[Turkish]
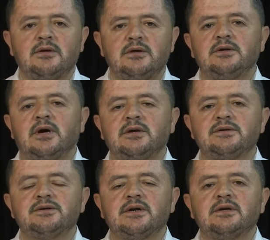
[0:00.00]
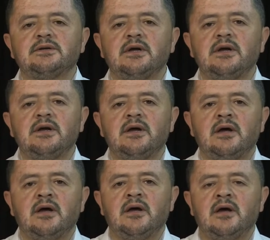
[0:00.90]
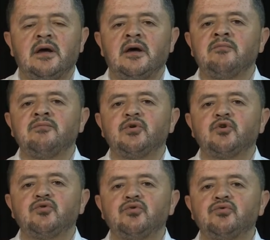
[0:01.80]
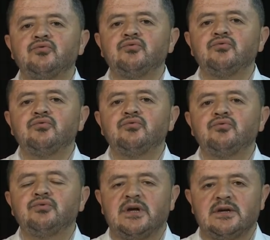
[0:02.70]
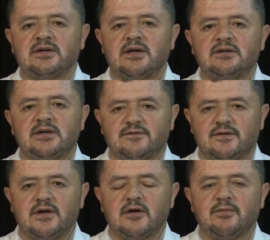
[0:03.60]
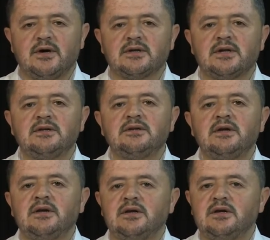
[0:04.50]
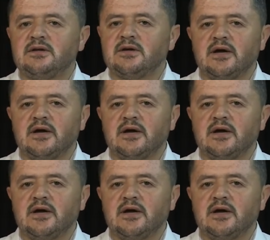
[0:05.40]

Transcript: Yine aynı şekilde hem kun derken, ihfa yaparken yine